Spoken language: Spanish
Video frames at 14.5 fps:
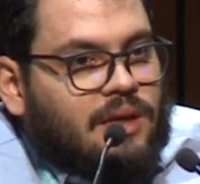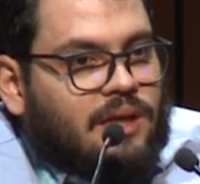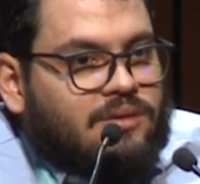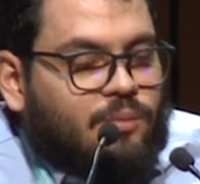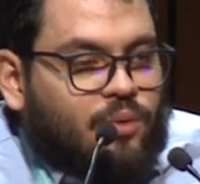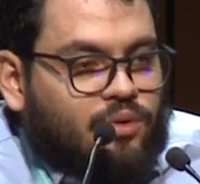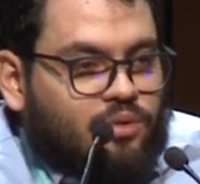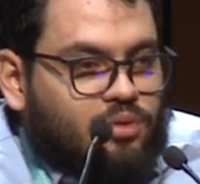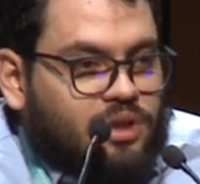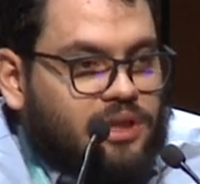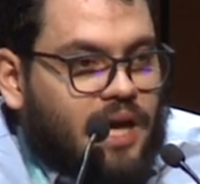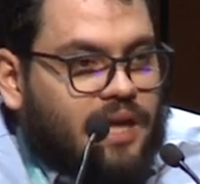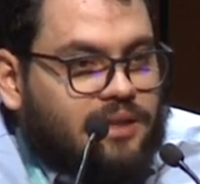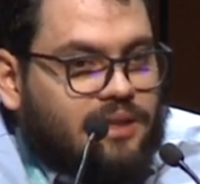las
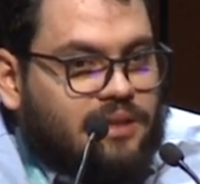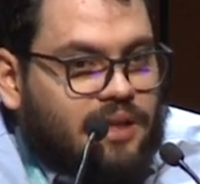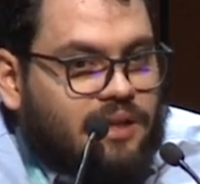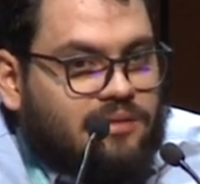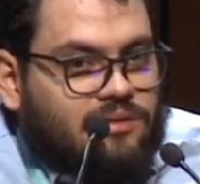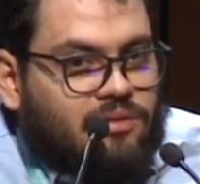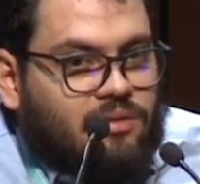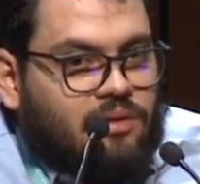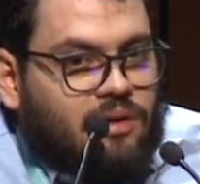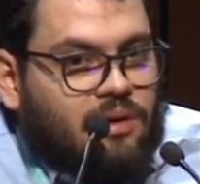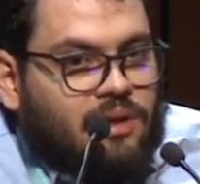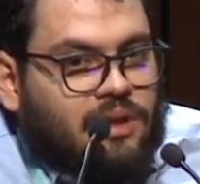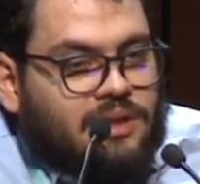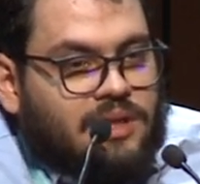oportunidades de tránsito
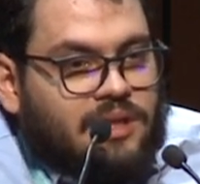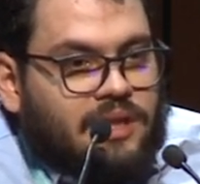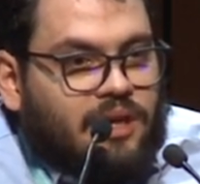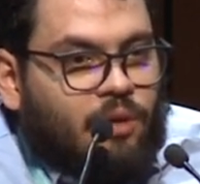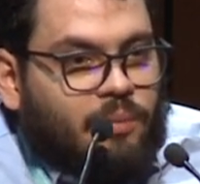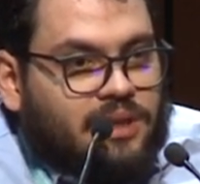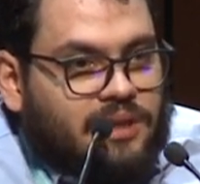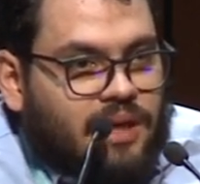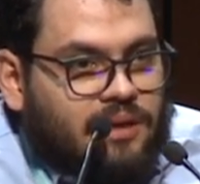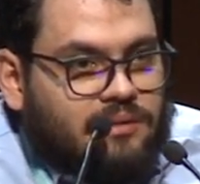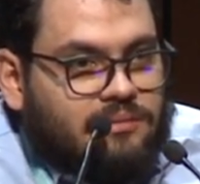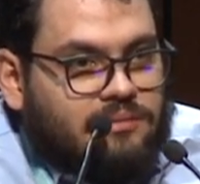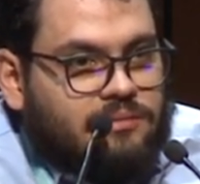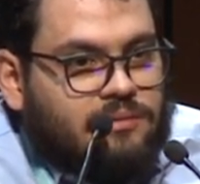tienden a
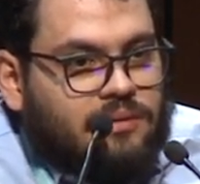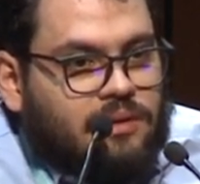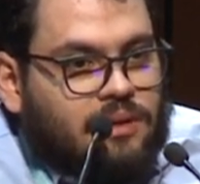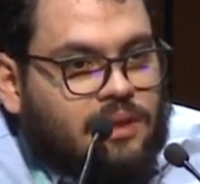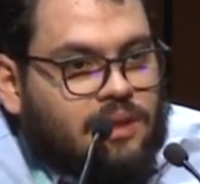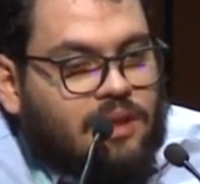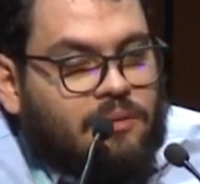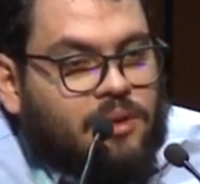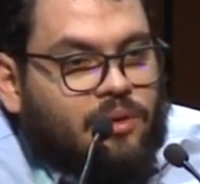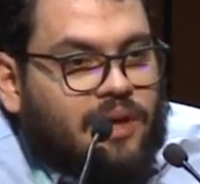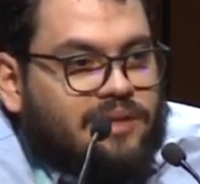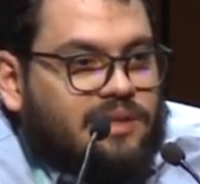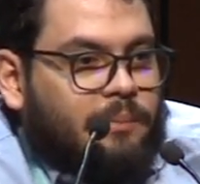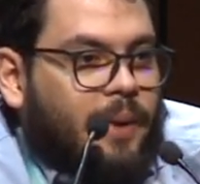aumentar,
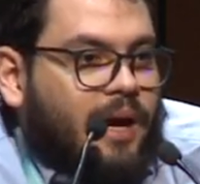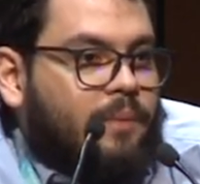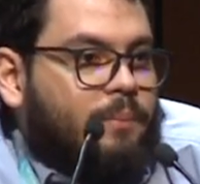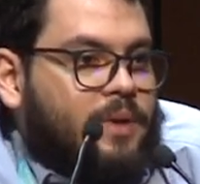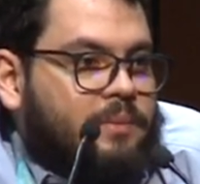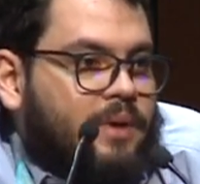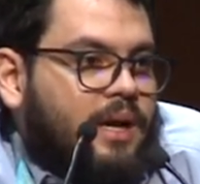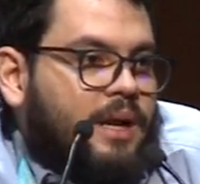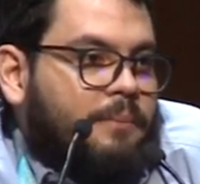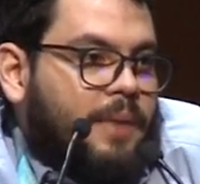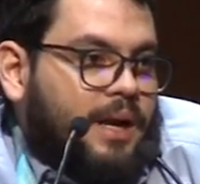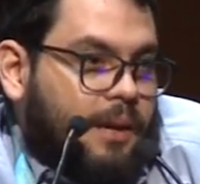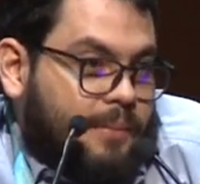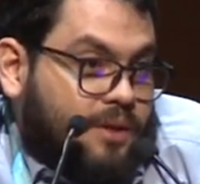debido a que se pagan primas a la,
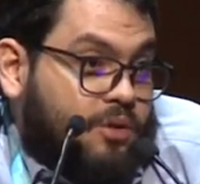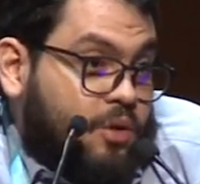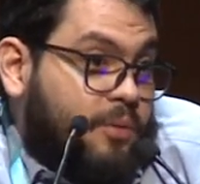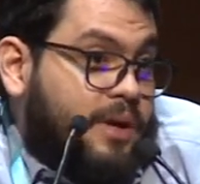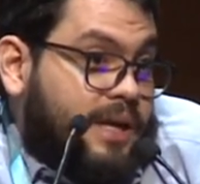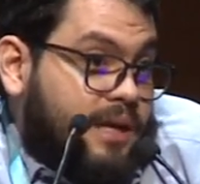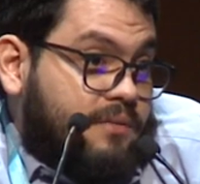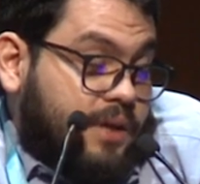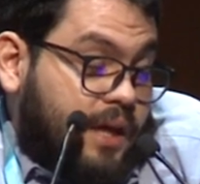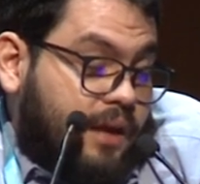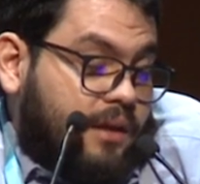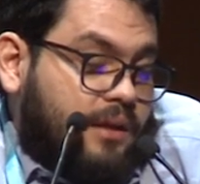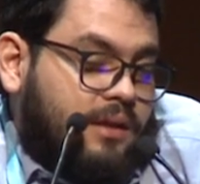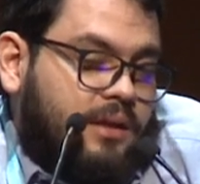mano de obra
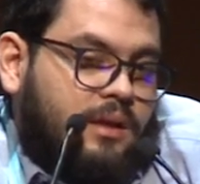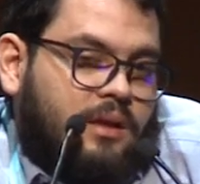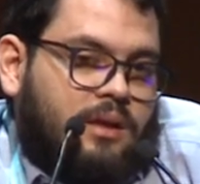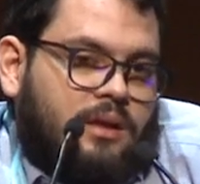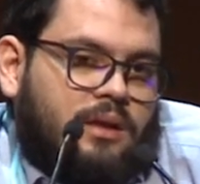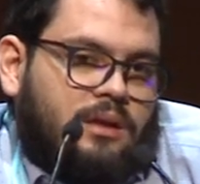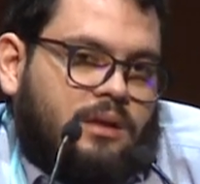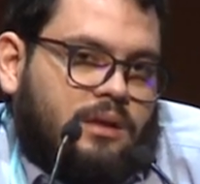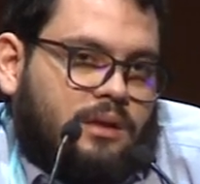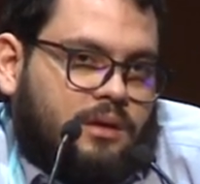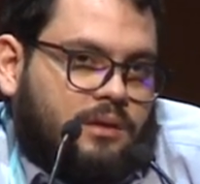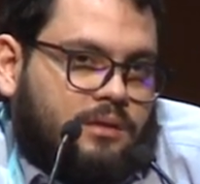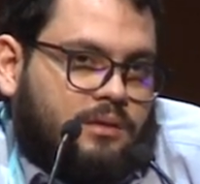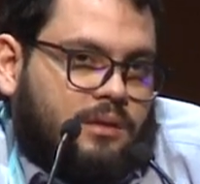calificada.
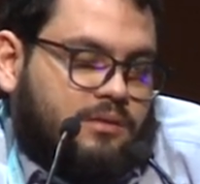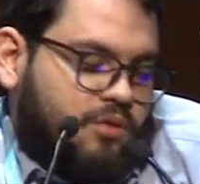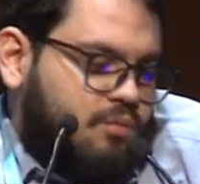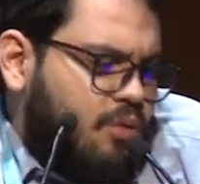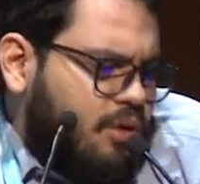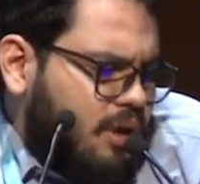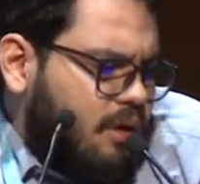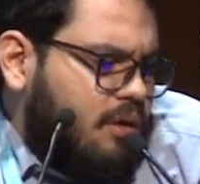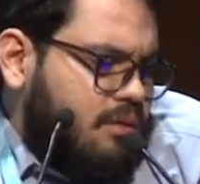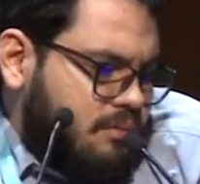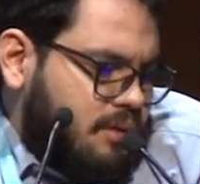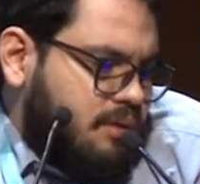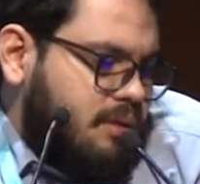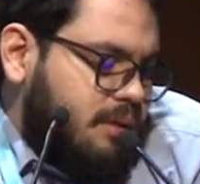Eh, es un modelo
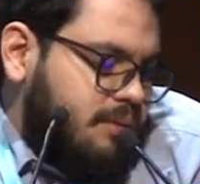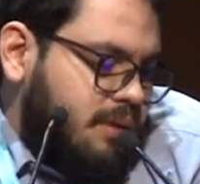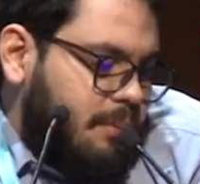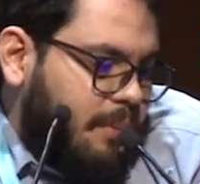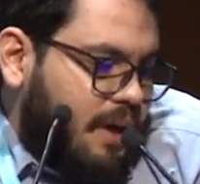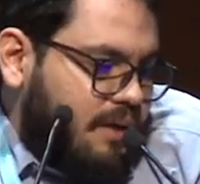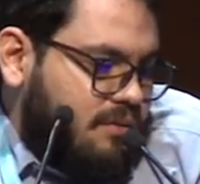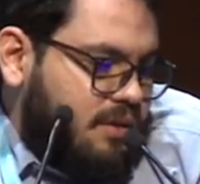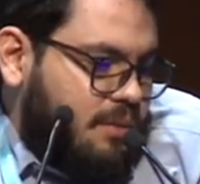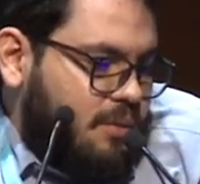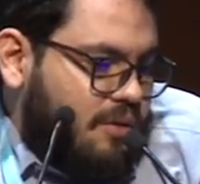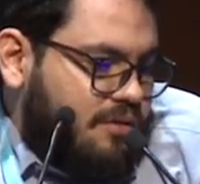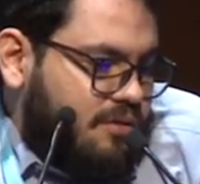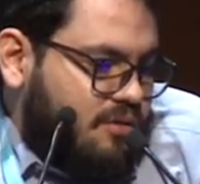de, Parsons de
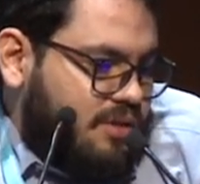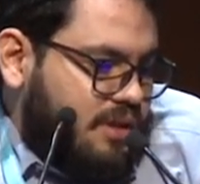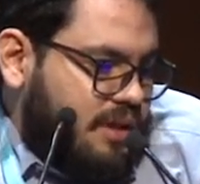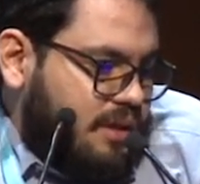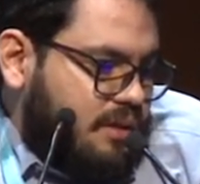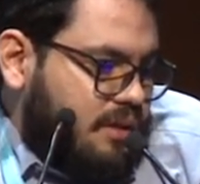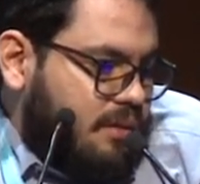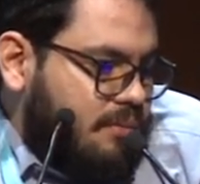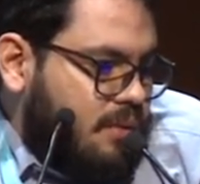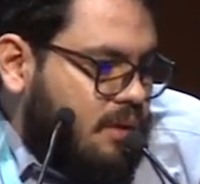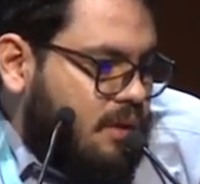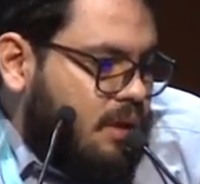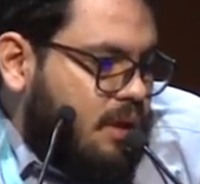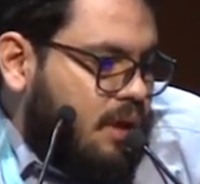1970.
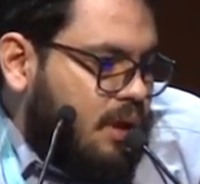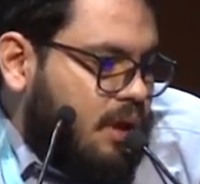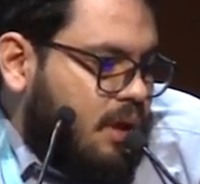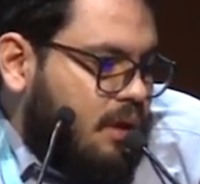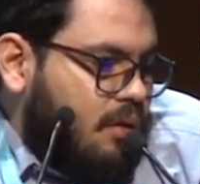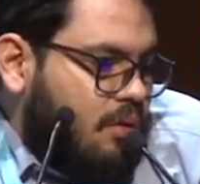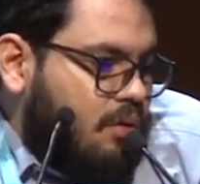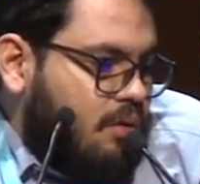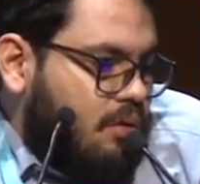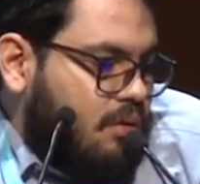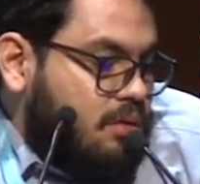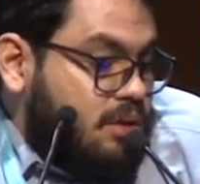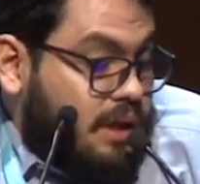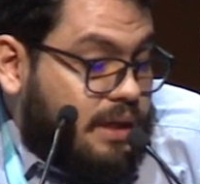Eh,
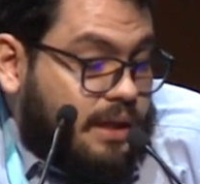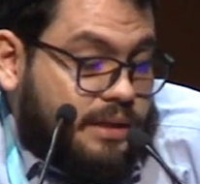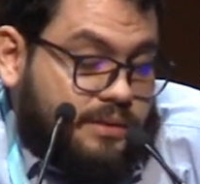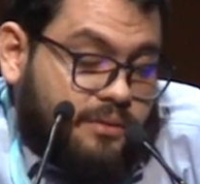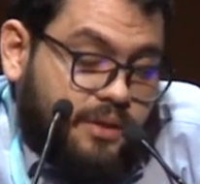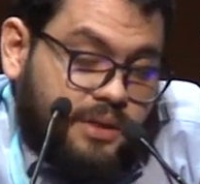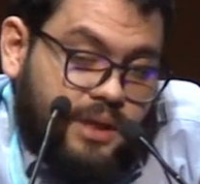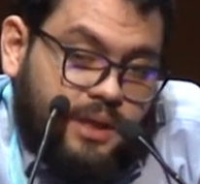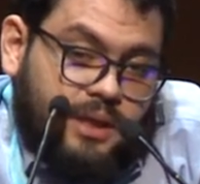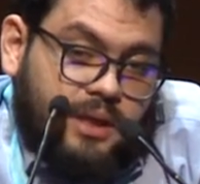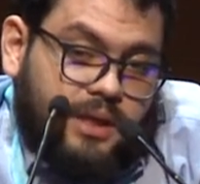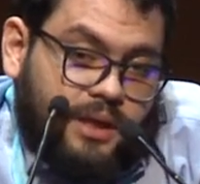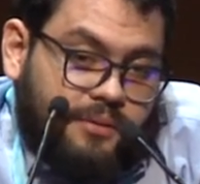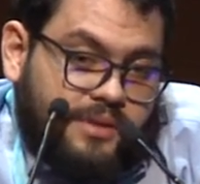otra de las teorías en
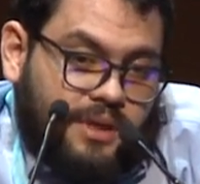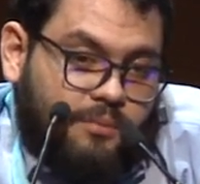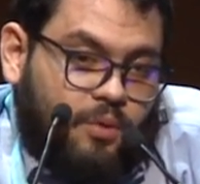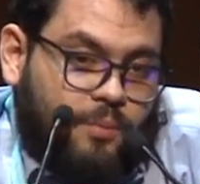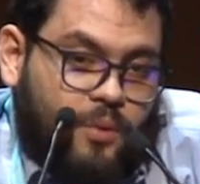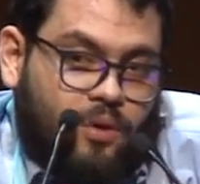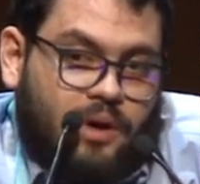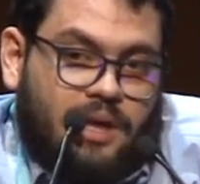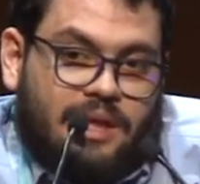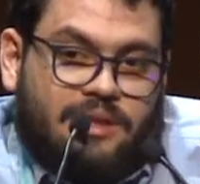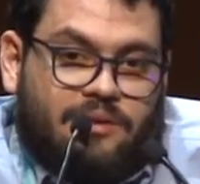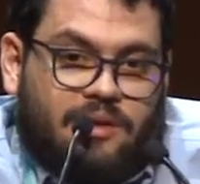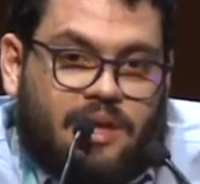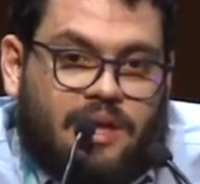las que revisamos un poco es
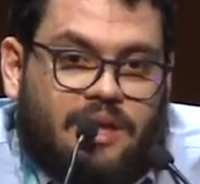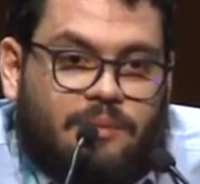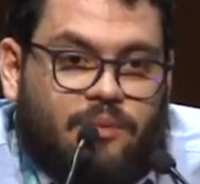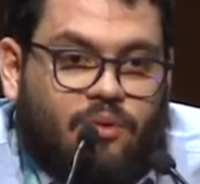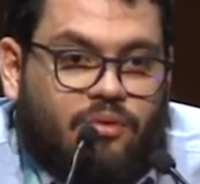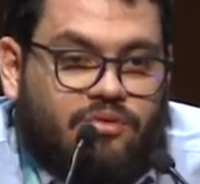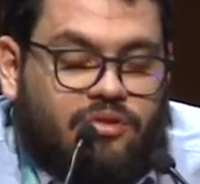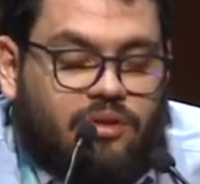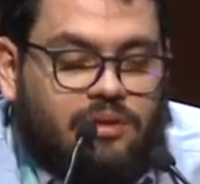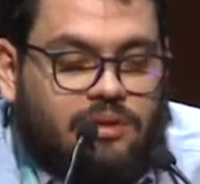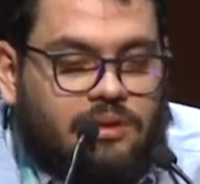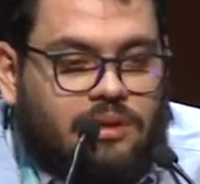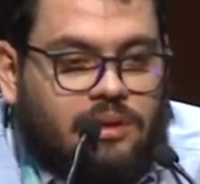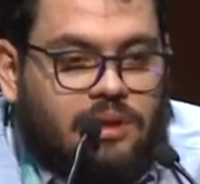la teoría de la reproducción,